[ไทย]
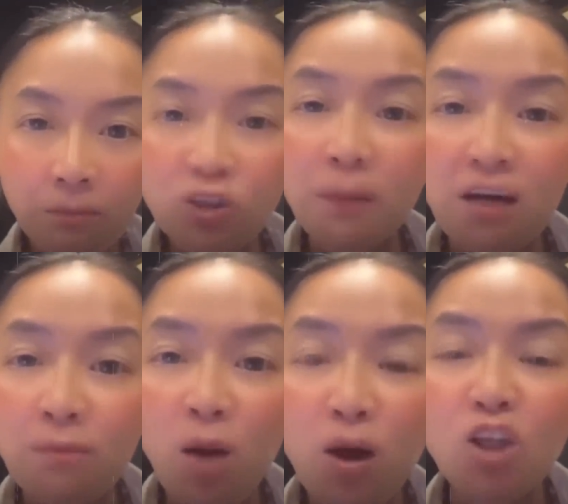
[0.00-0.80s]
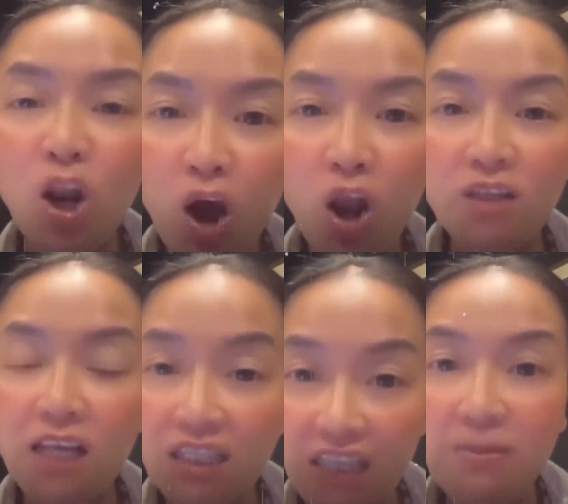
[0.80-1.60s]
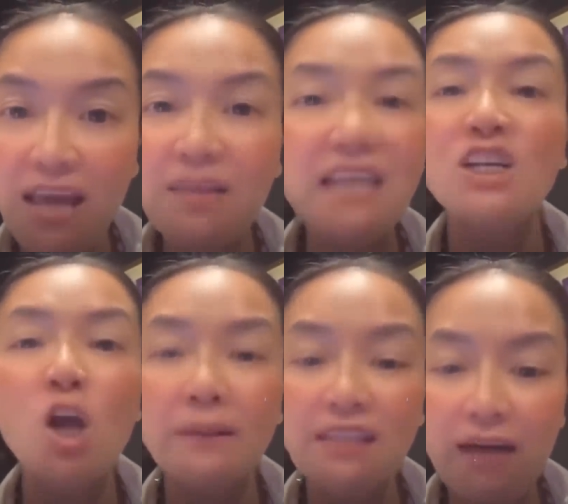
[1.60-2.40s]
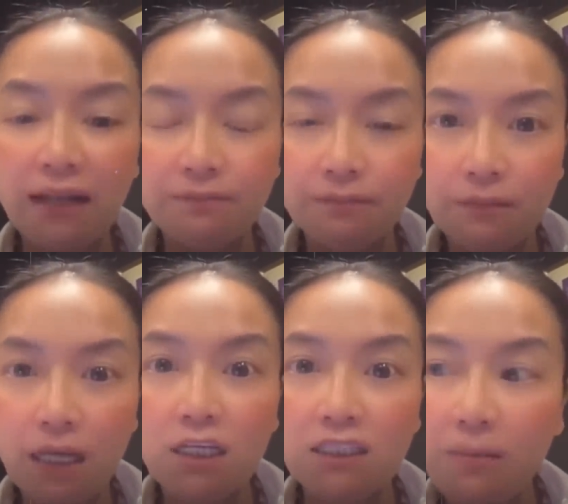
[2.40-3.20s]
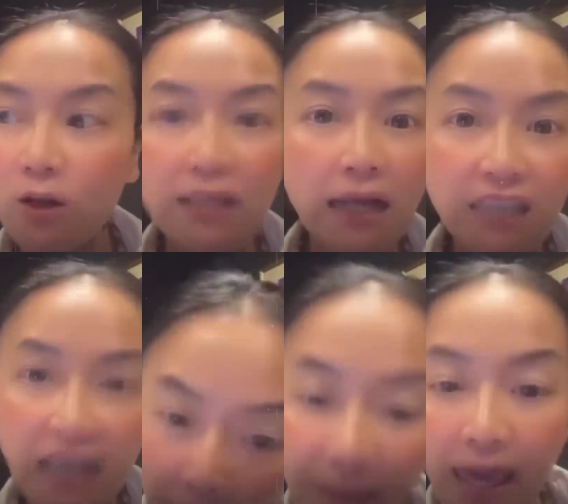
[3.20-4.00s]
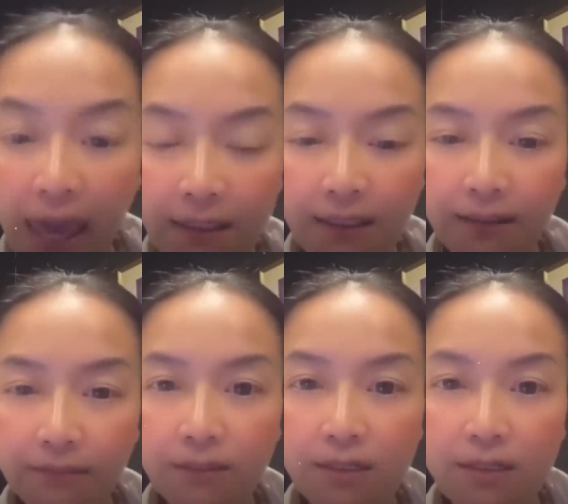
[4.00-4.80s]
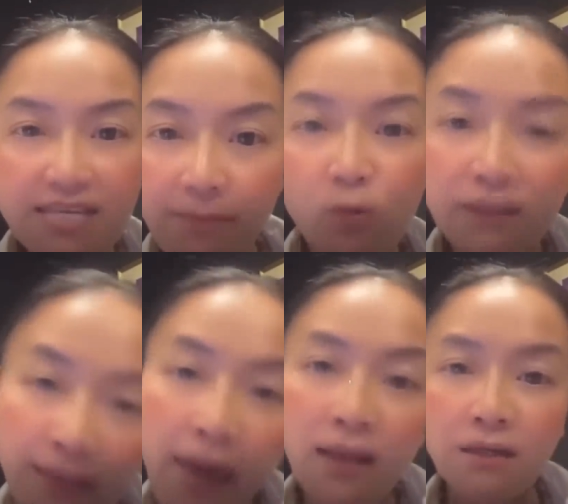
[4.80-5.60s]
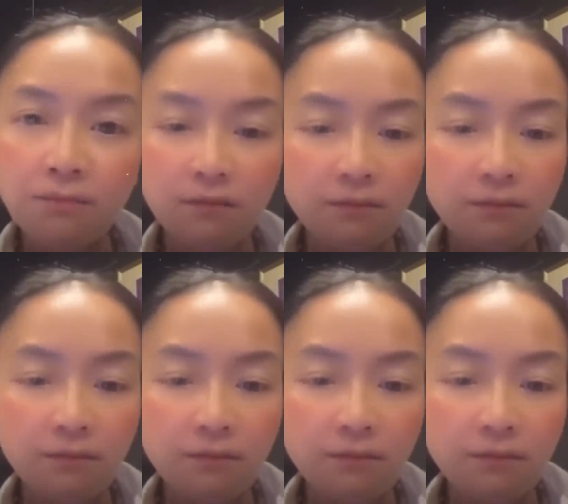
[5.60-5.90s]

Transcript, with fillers: ไม่ต้องไปถึงผอบตรหรอกถ้าเกิดฉันมีอำนาจฉันก็ปฏิวัติถ้าเกิดฉันมีรถถังฉันจะขับไปเองเลยเหยียบหัวแตกเลย